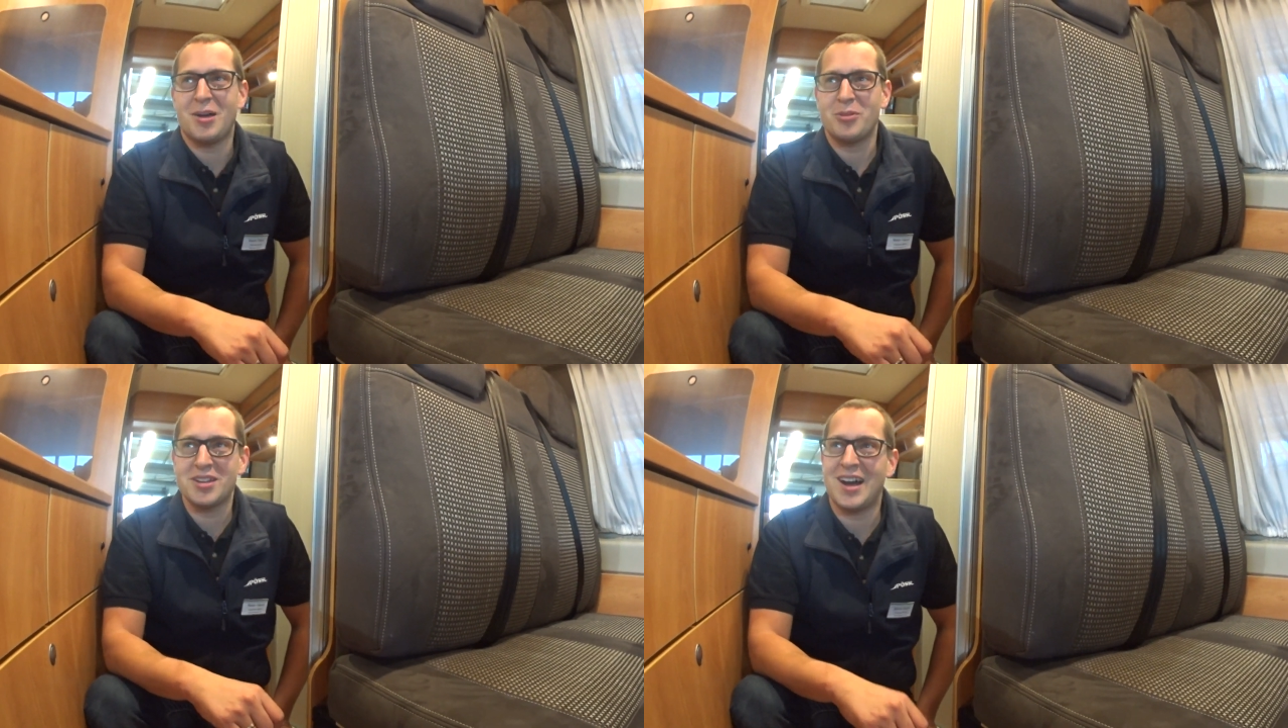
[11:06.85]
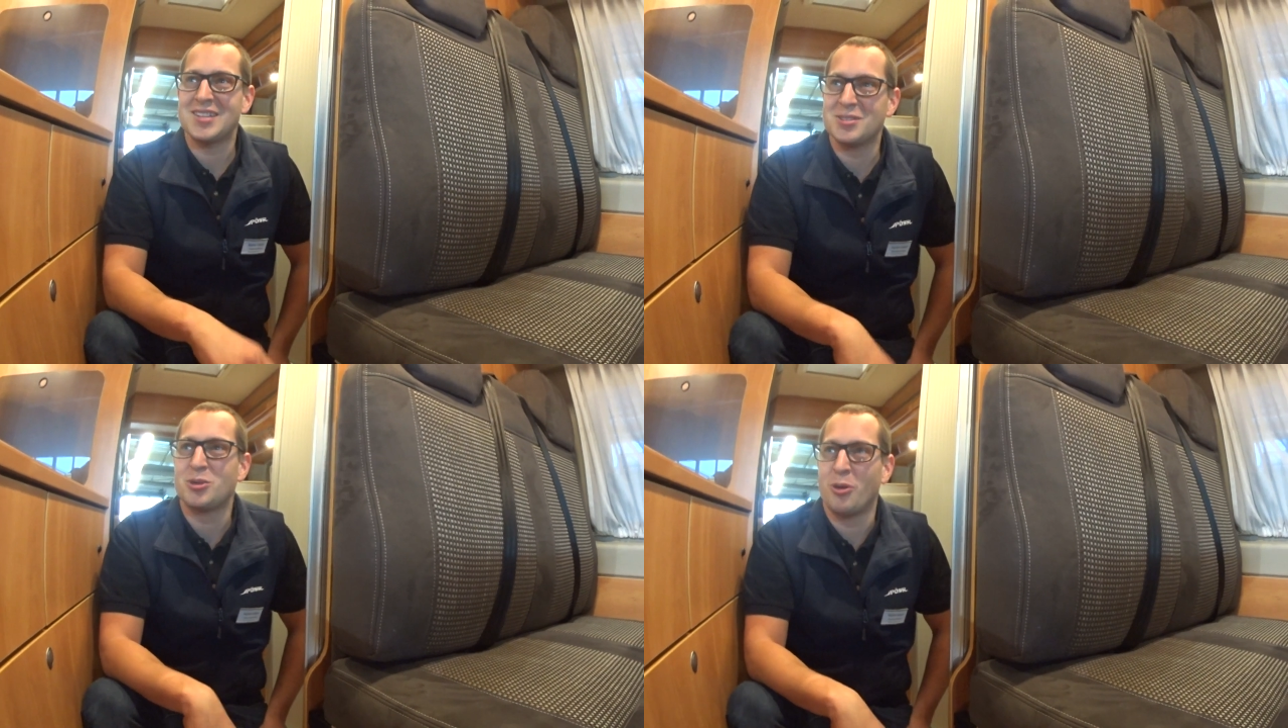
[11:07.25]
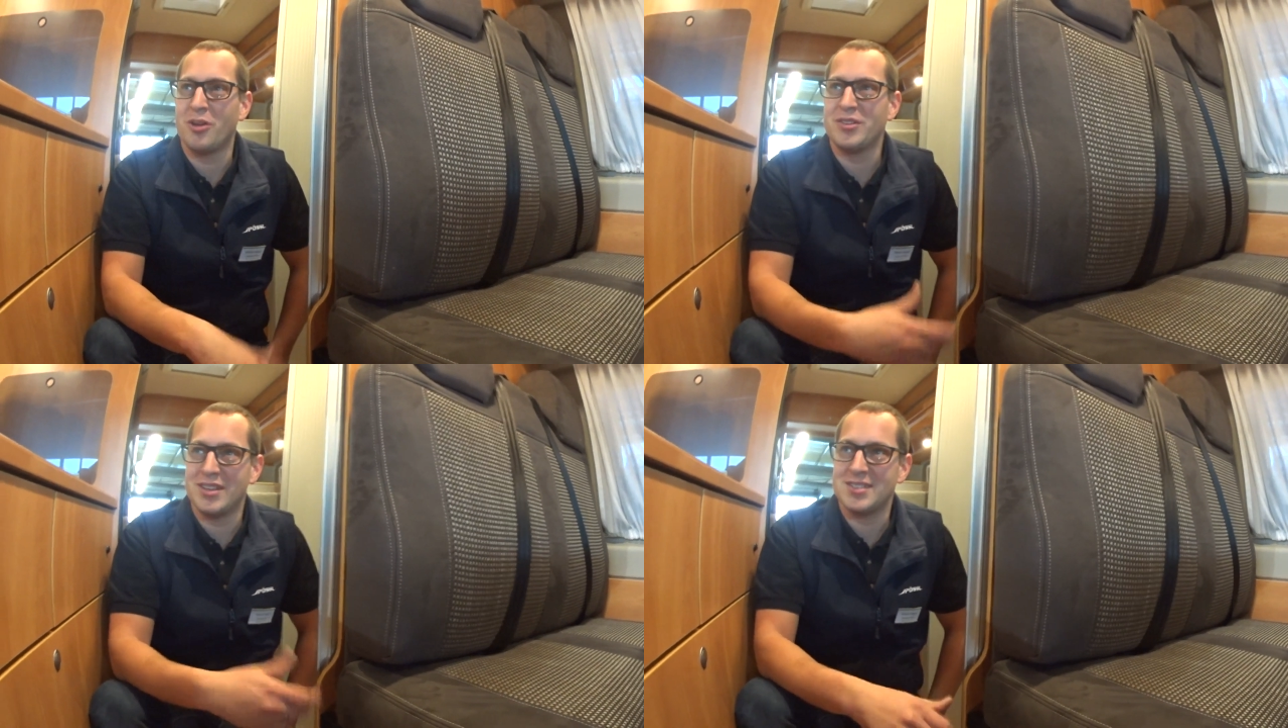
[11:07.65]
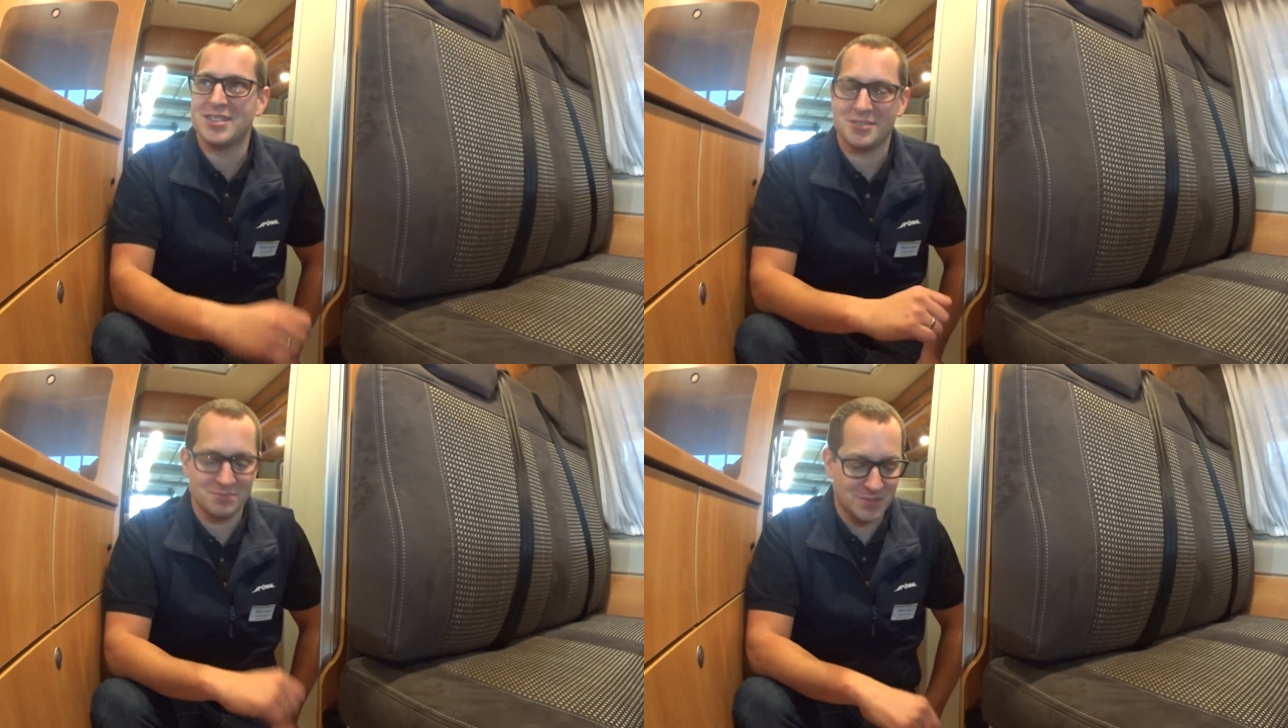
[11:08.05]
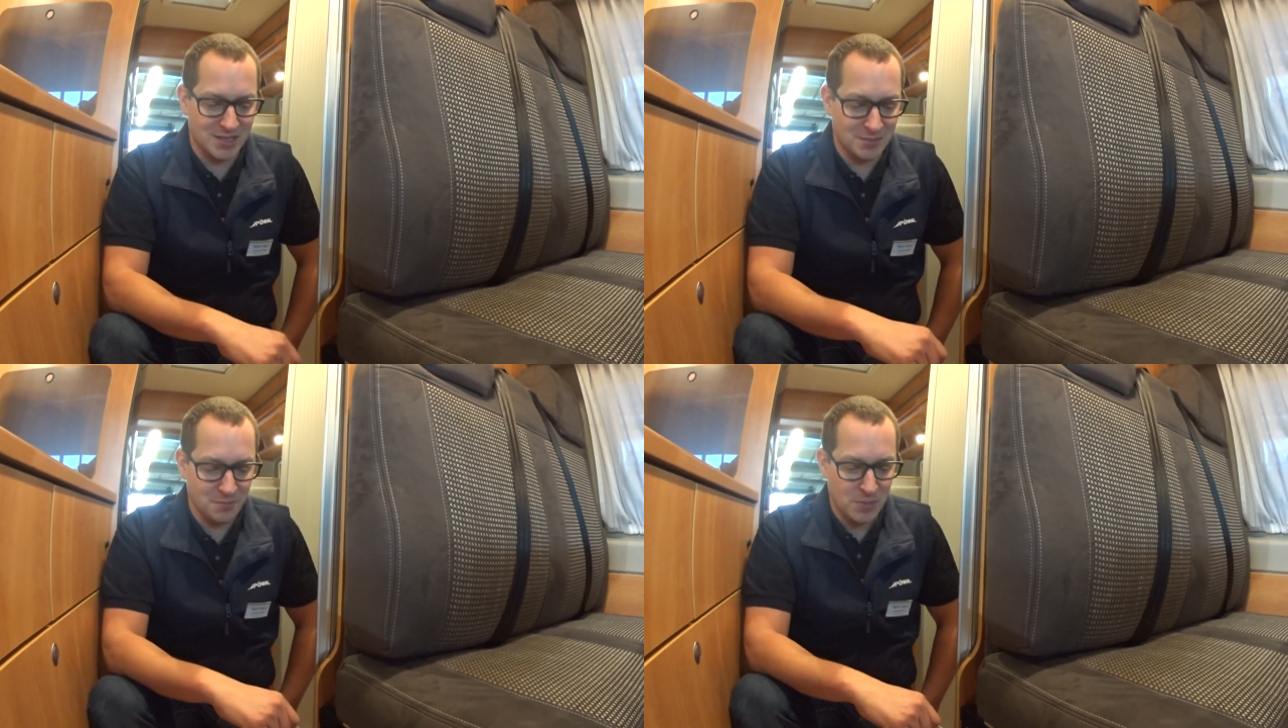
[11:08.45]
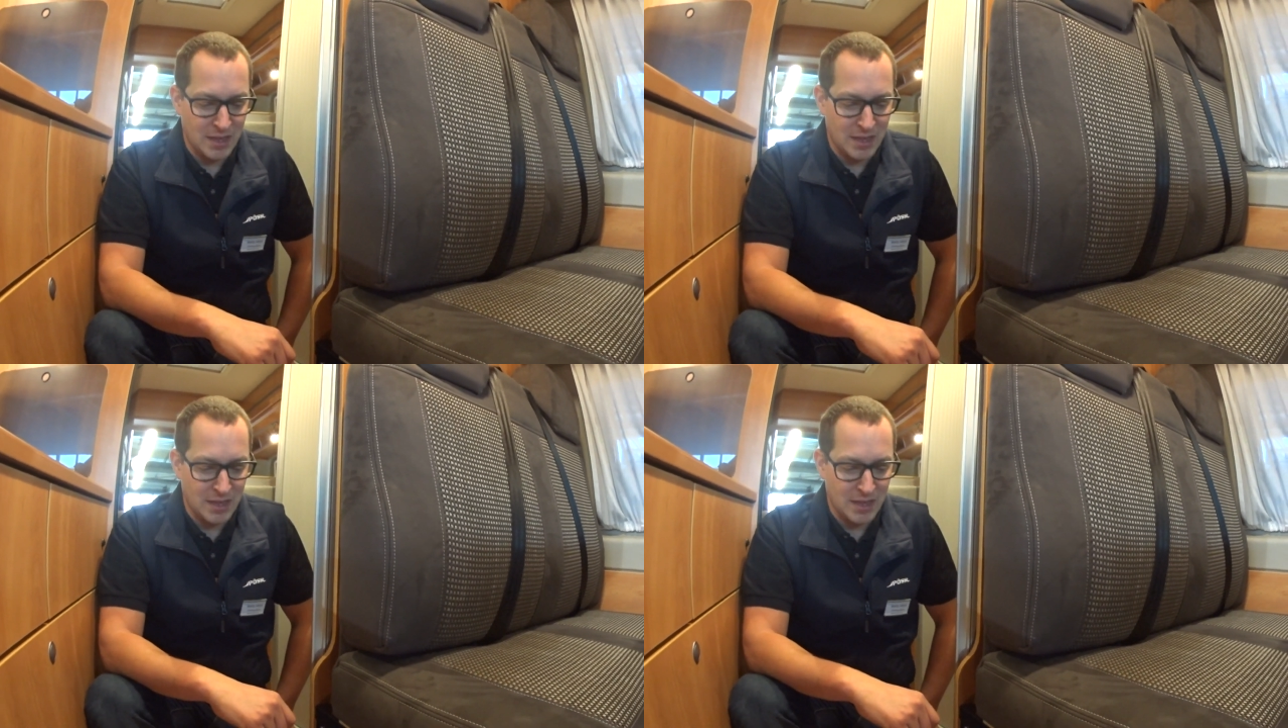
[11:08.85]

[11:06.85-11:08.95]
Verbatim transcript: aber nicht ganz so teuer wie das hier. Hm. Ja.